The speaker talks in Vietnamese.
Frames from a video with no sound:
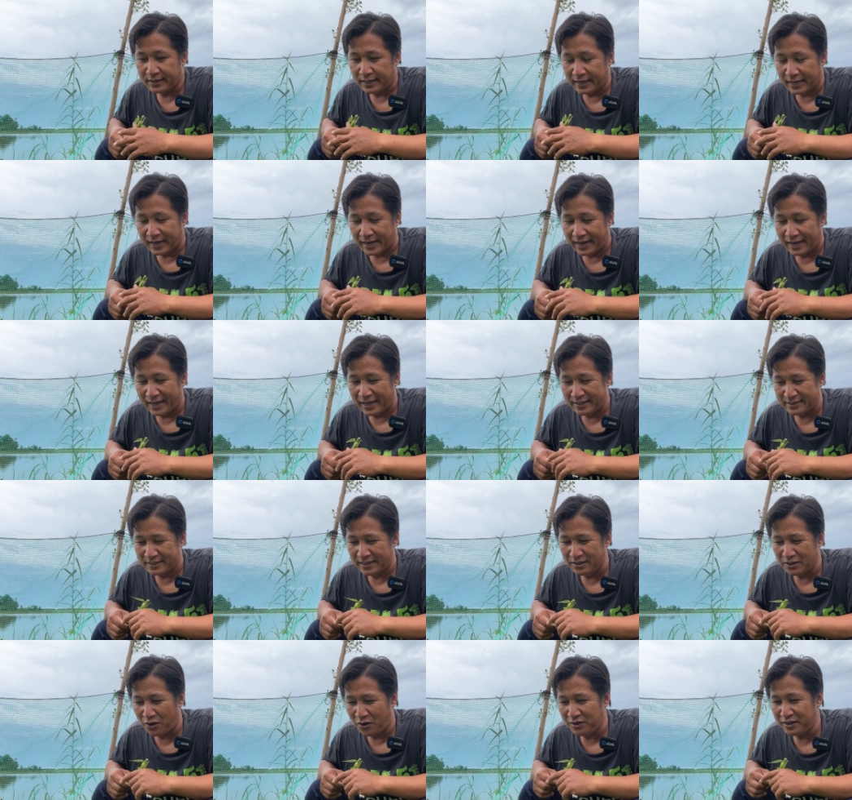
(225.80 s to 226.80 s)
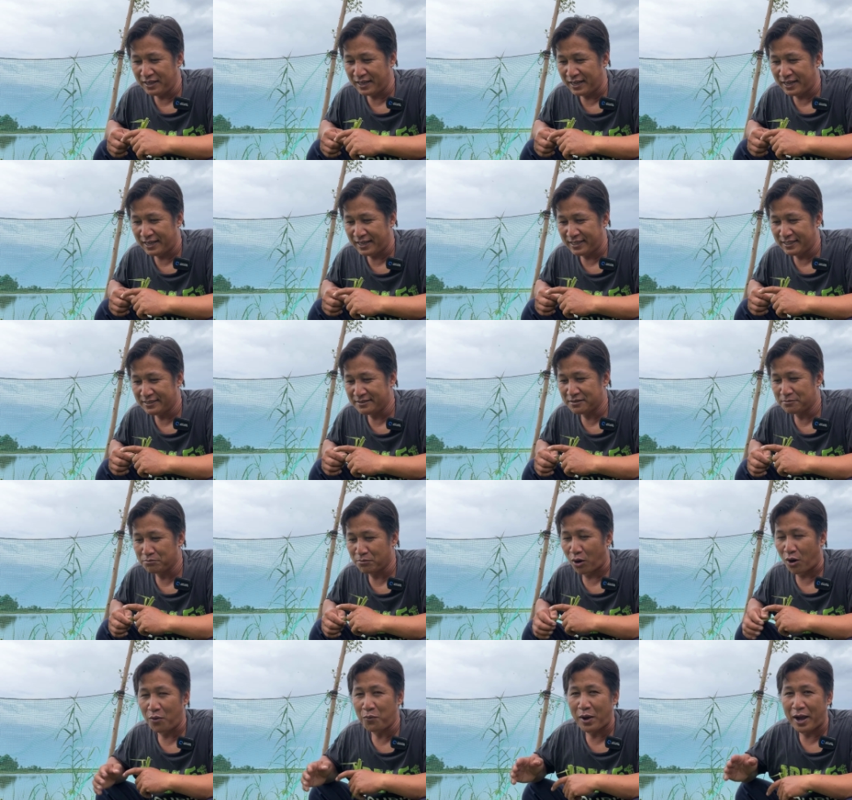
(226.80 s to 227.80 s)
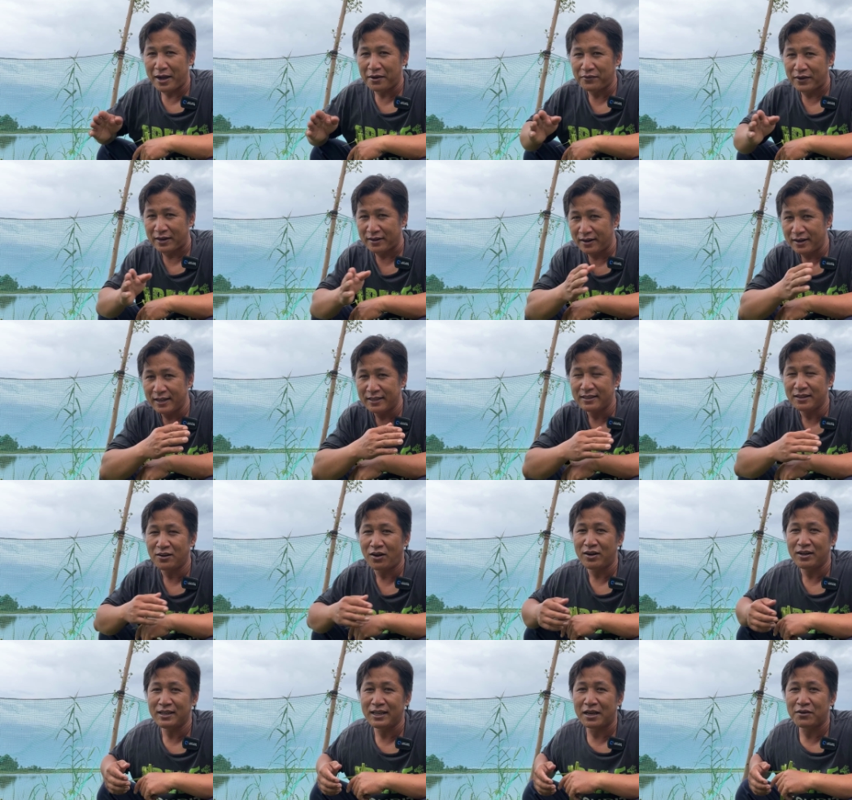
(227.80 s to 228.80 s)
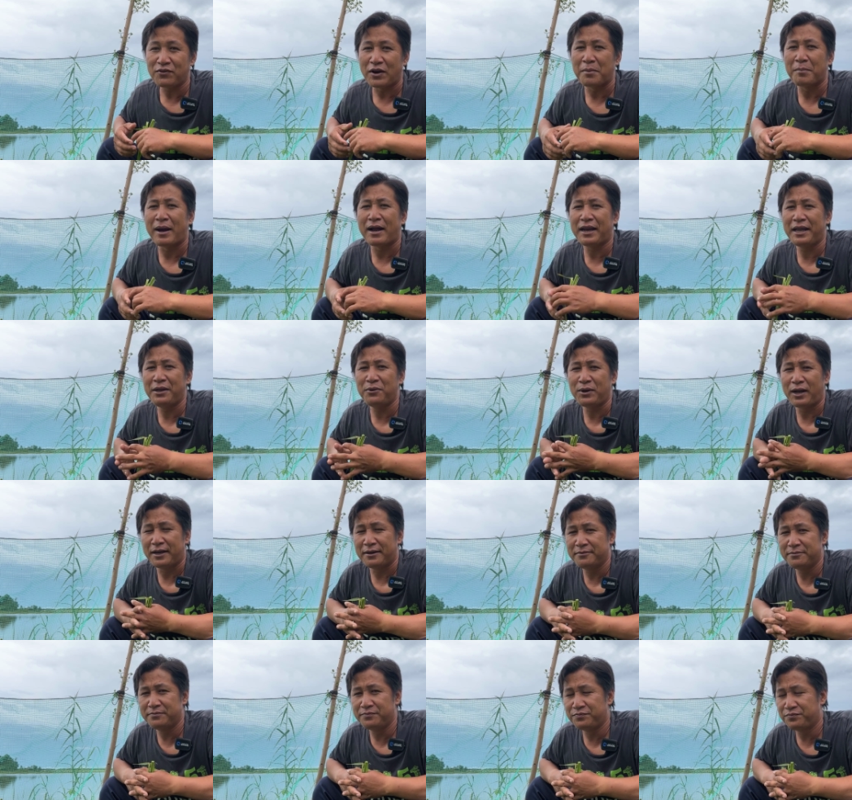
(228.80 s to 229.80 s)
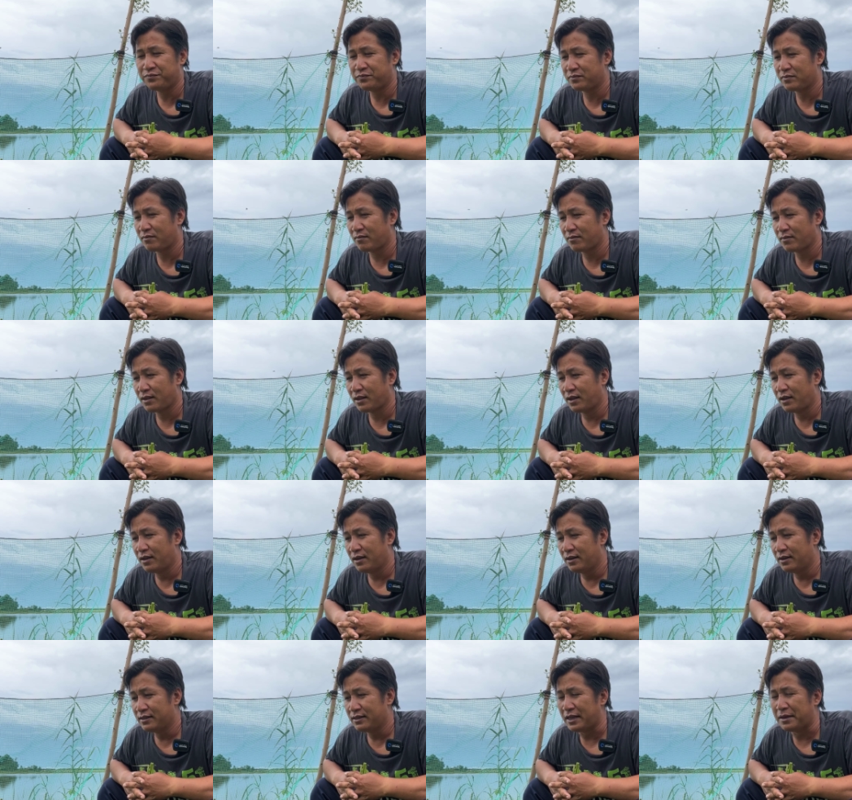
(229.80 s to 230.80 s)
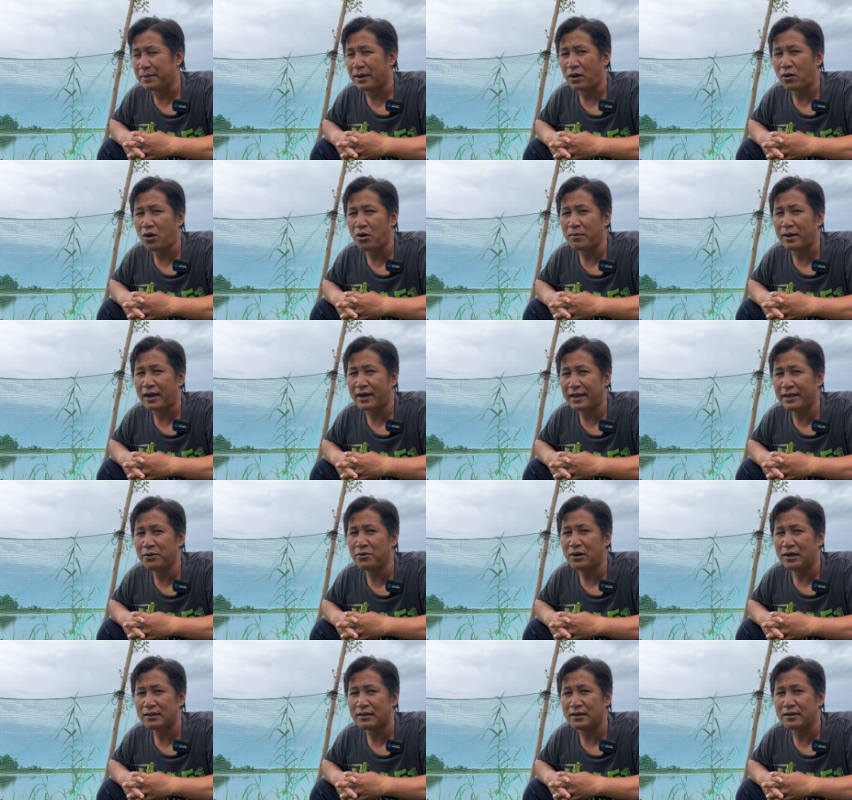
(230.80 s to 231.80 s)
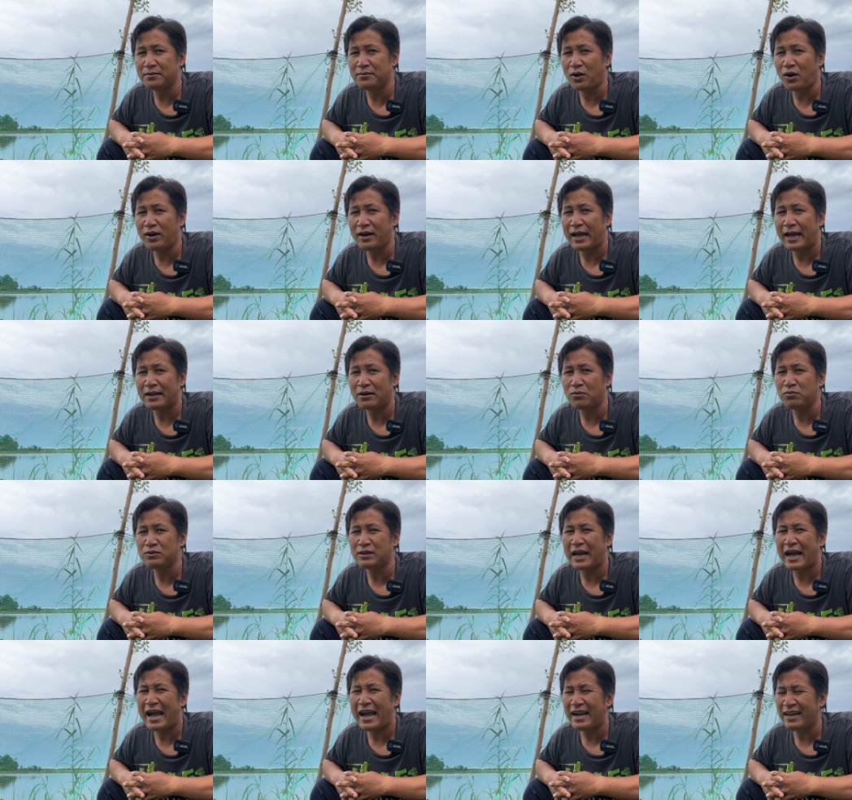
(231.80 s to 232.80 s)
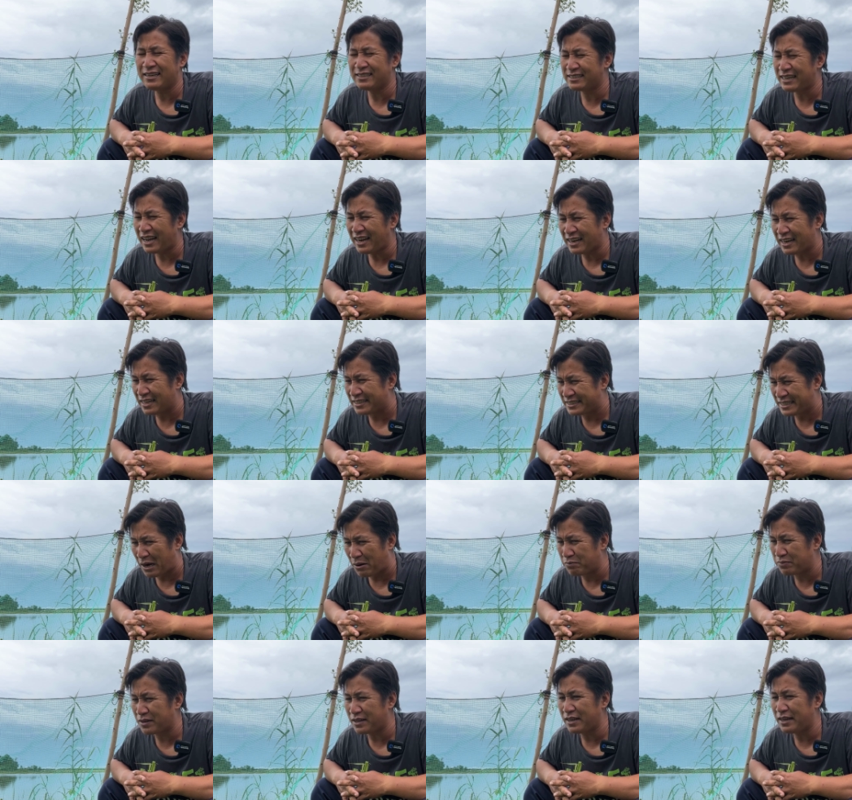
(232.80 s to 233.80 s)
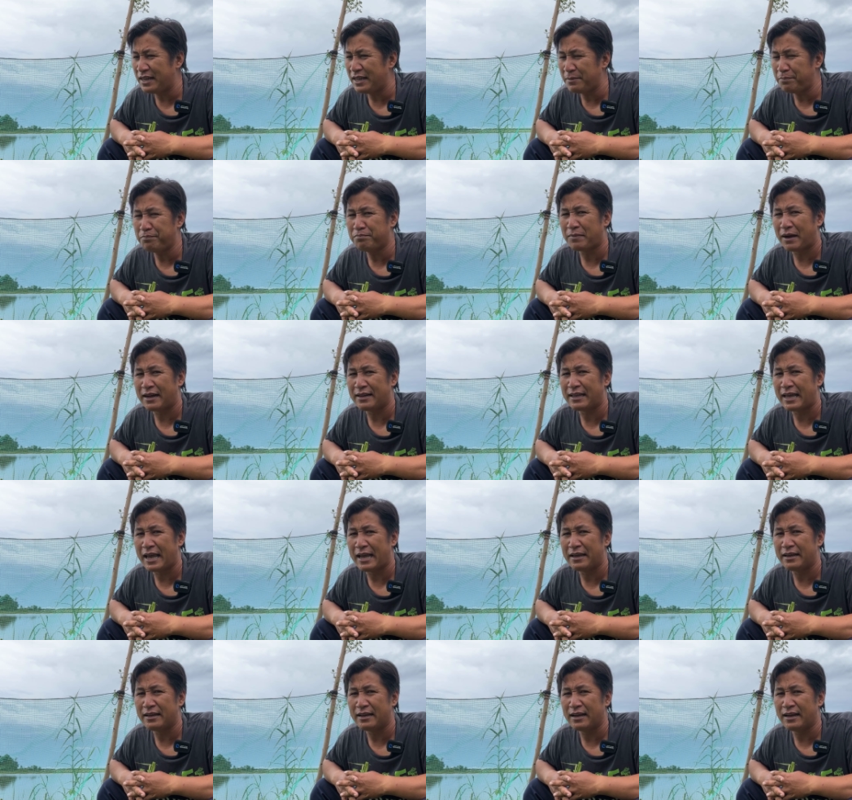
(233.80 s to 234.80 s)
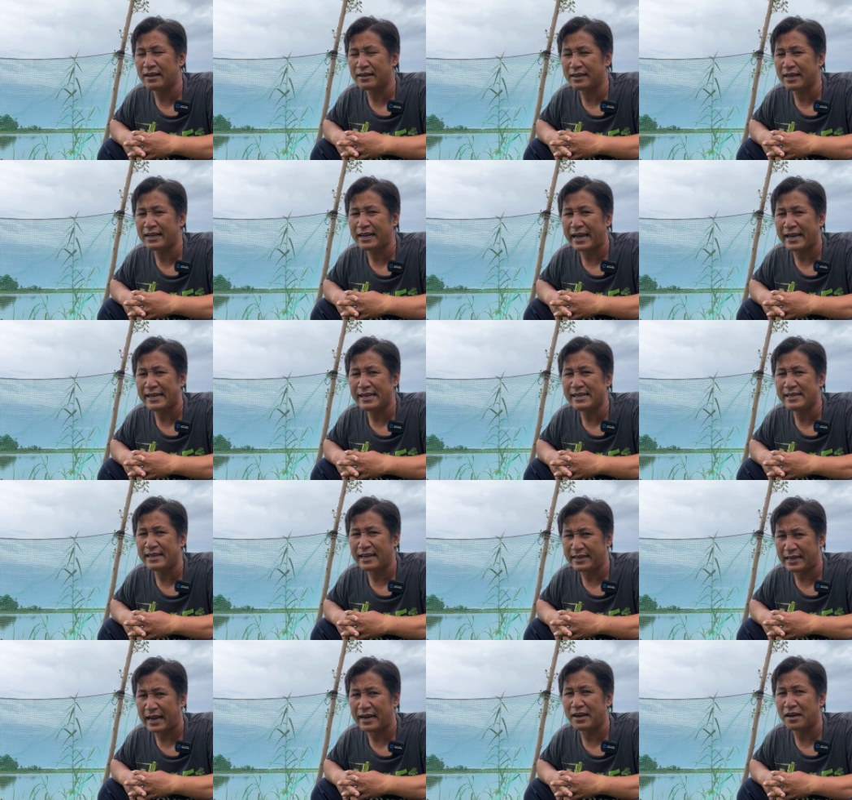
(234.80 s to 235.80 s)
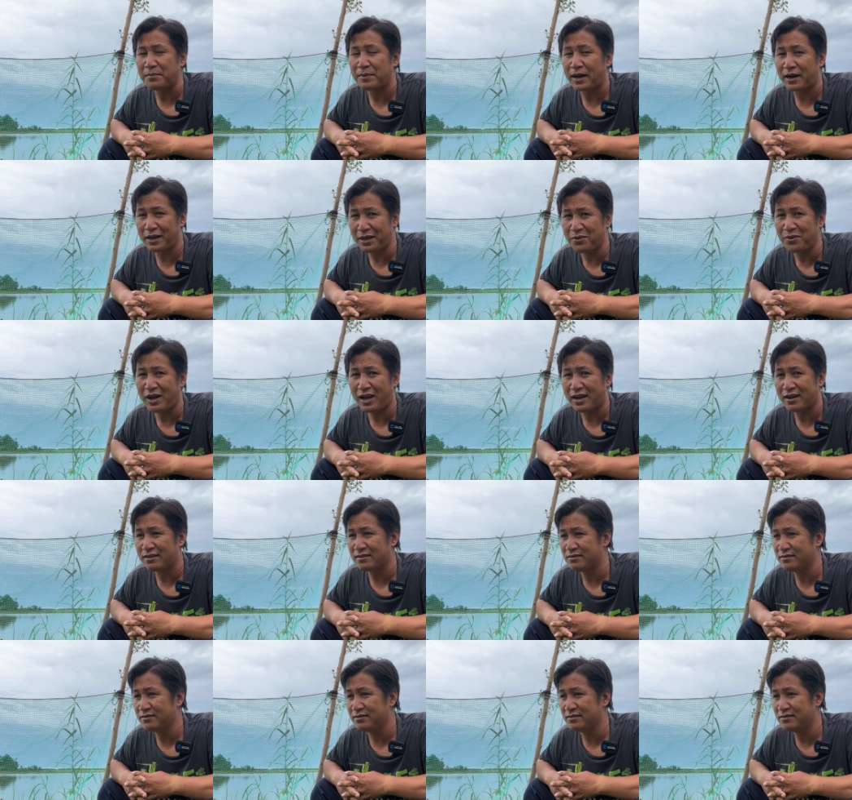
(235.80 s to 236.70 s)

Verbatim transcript: thì à, tướng nói bỏ qua phần đó đi tướng nói về phần bạc liêu nè thì bà con bạc liêu từ hôm đó nay cũng ráng rất là trong cái clip mà về à, cái cây dành dành ở bạc liêu ha